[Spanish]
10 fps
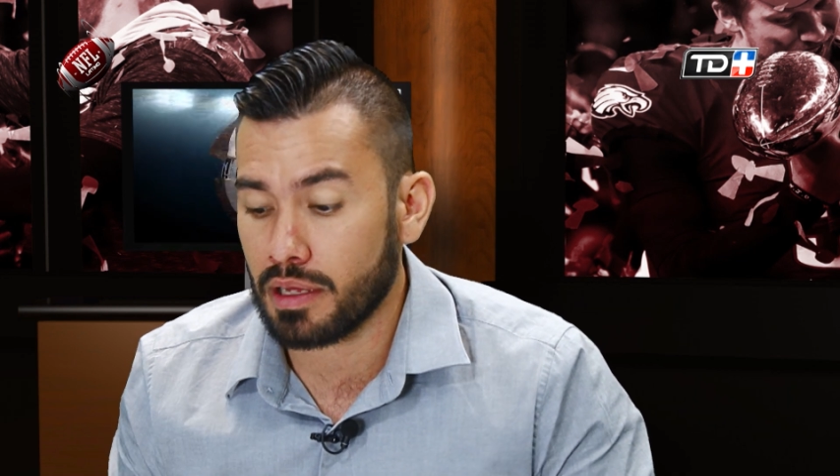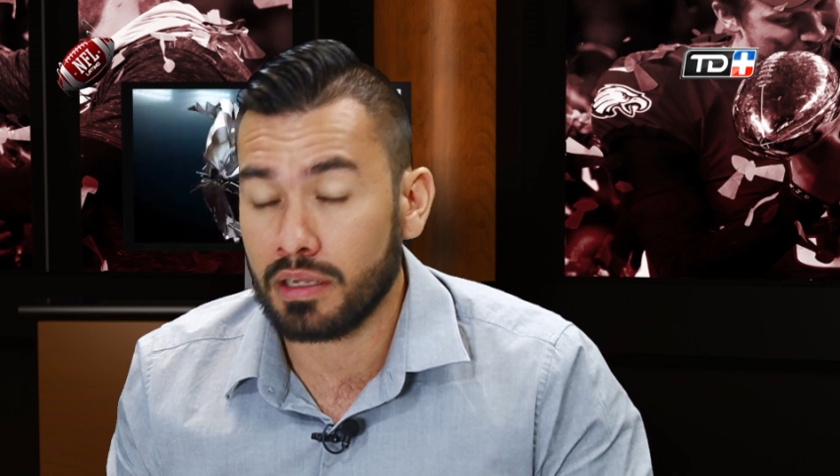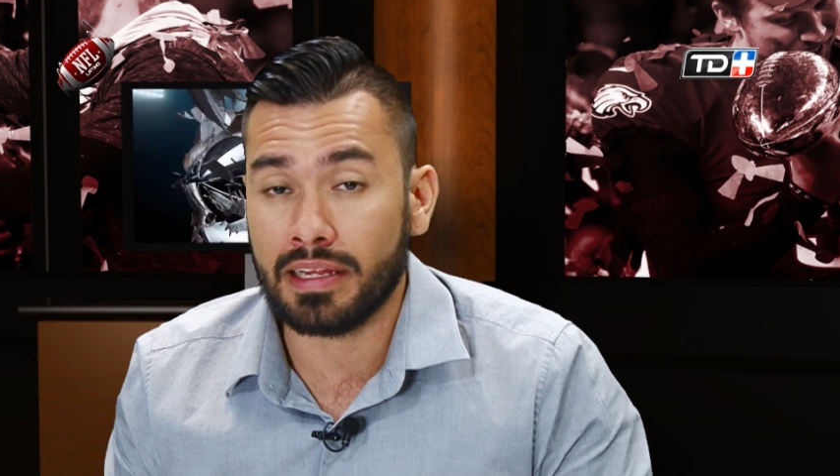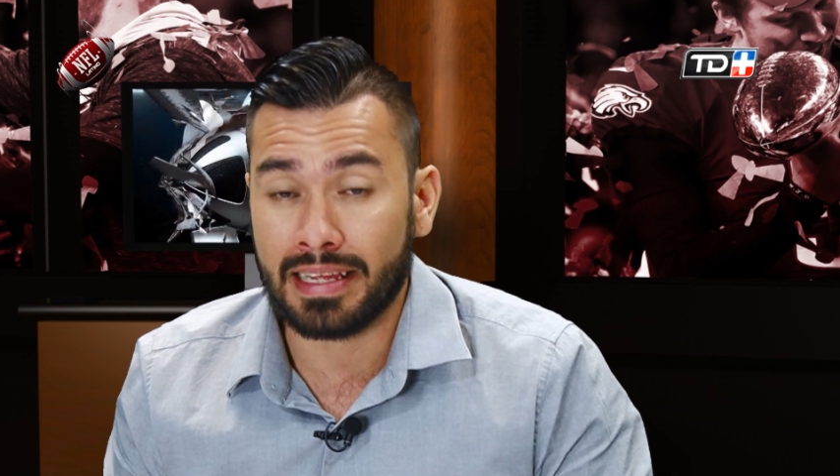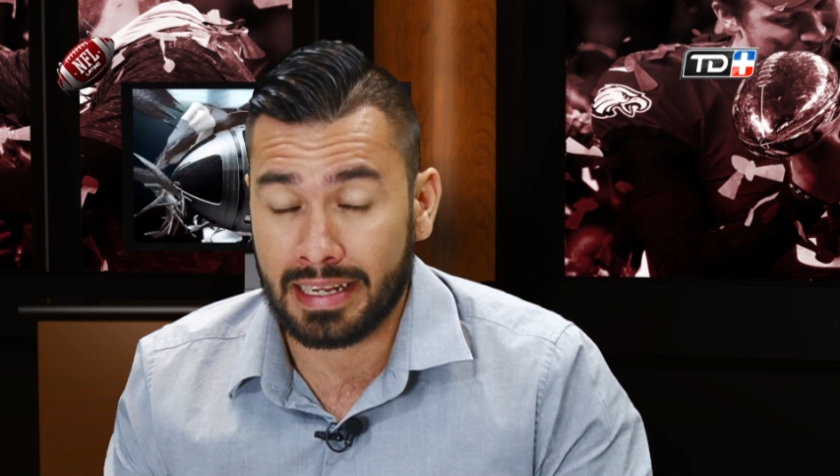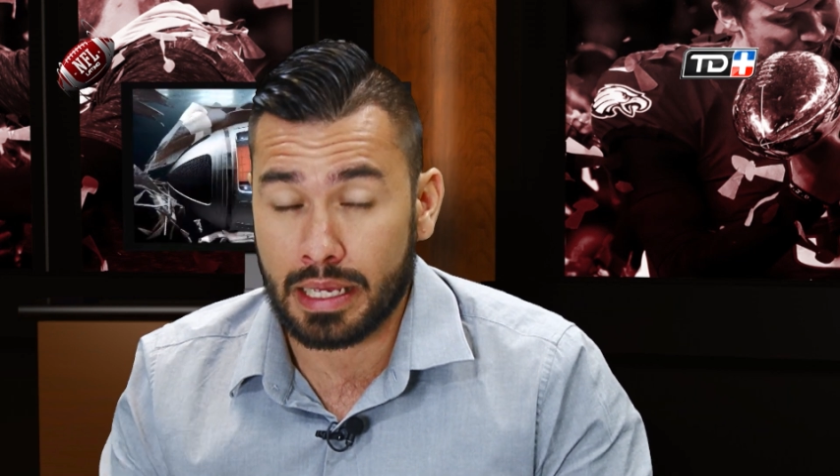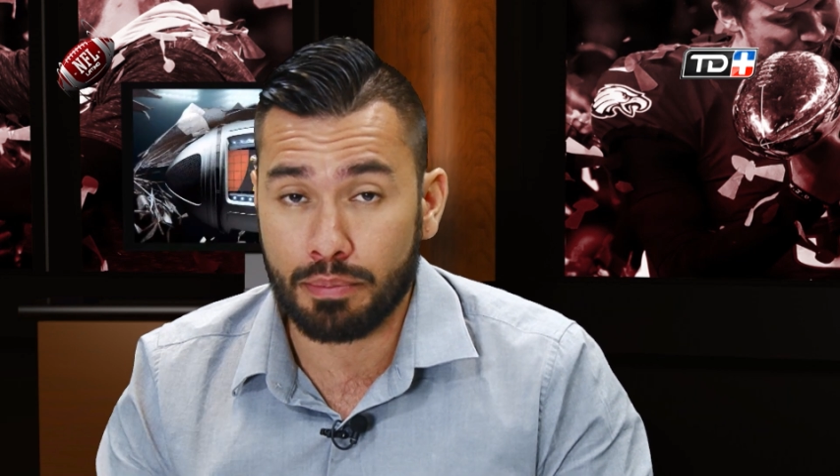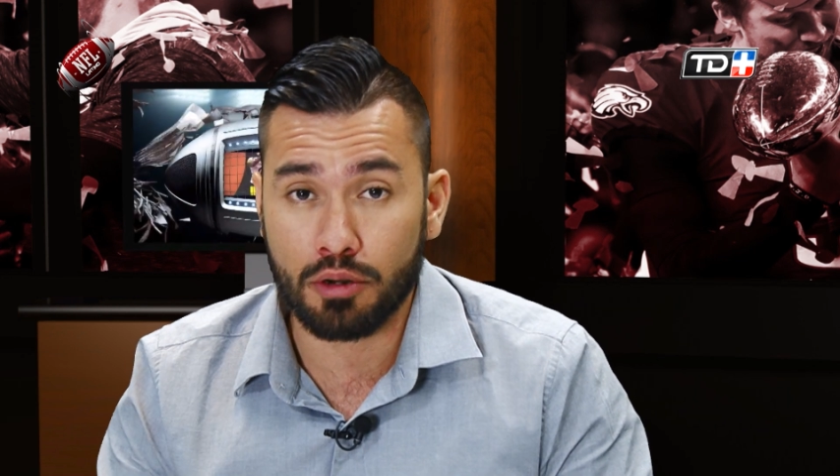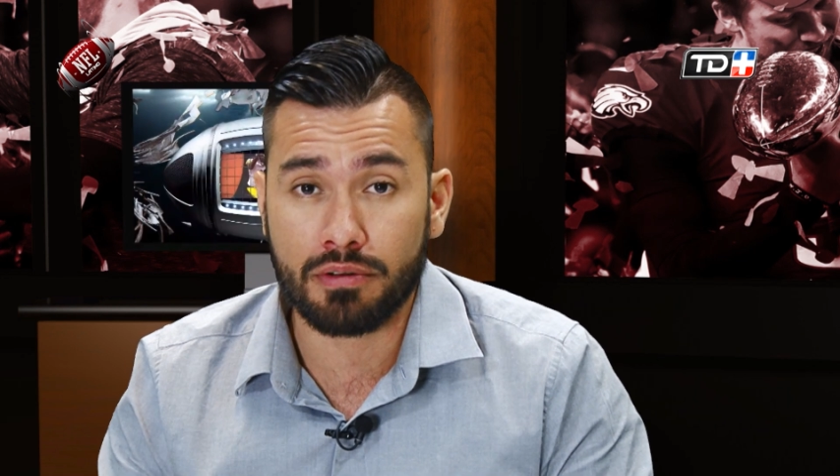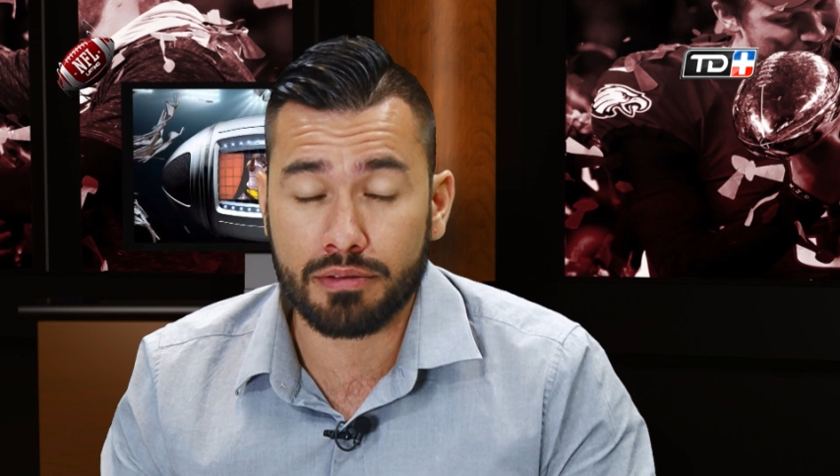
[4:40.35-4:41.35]
el
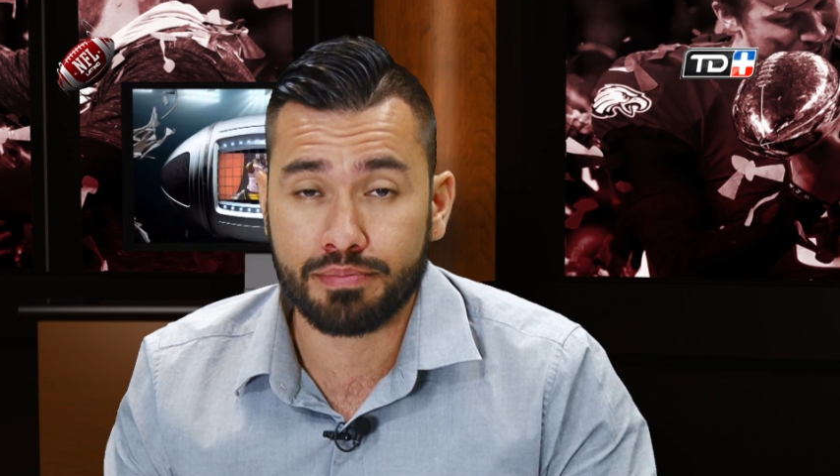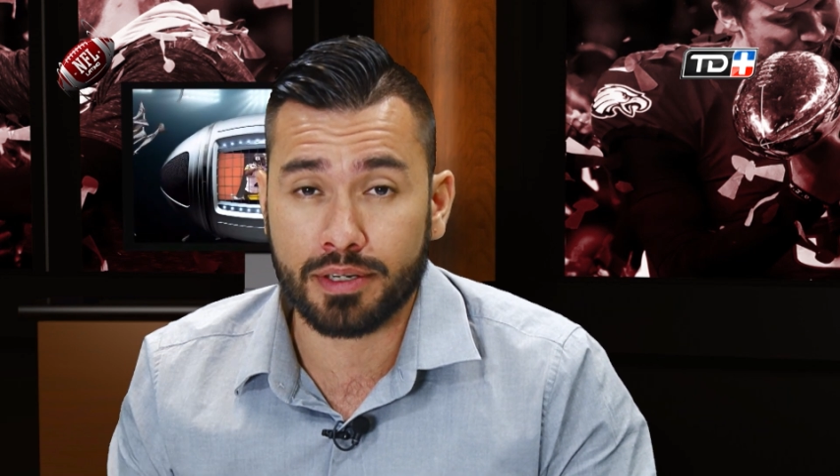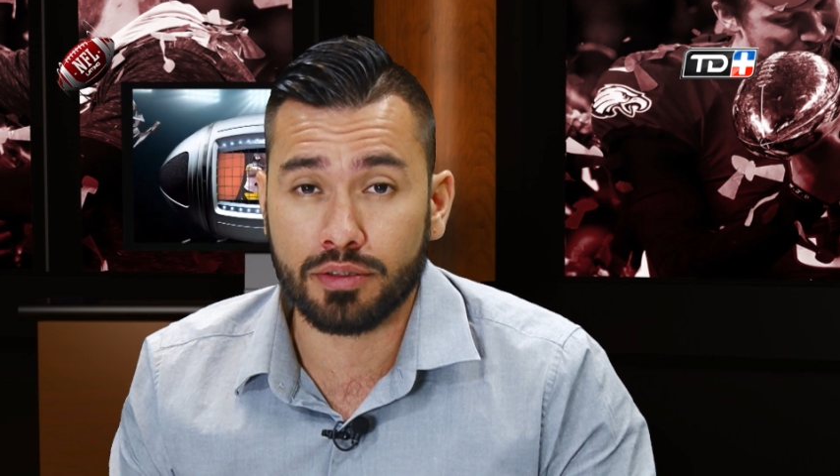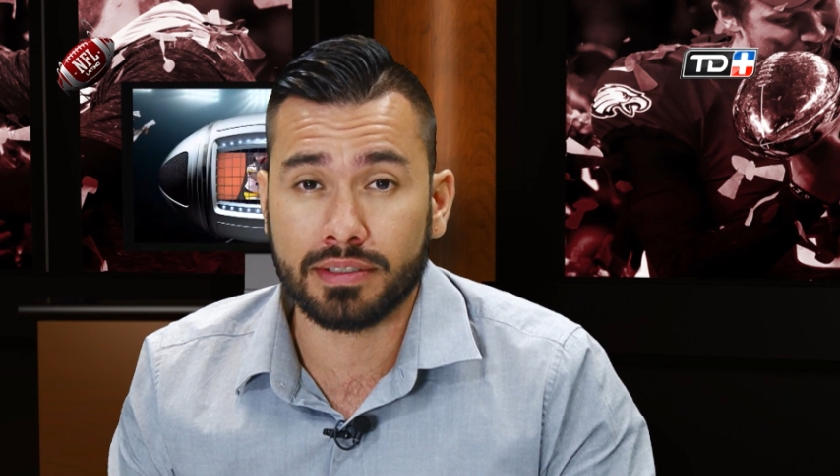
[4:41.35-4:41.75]
equipo de los Rams perdón,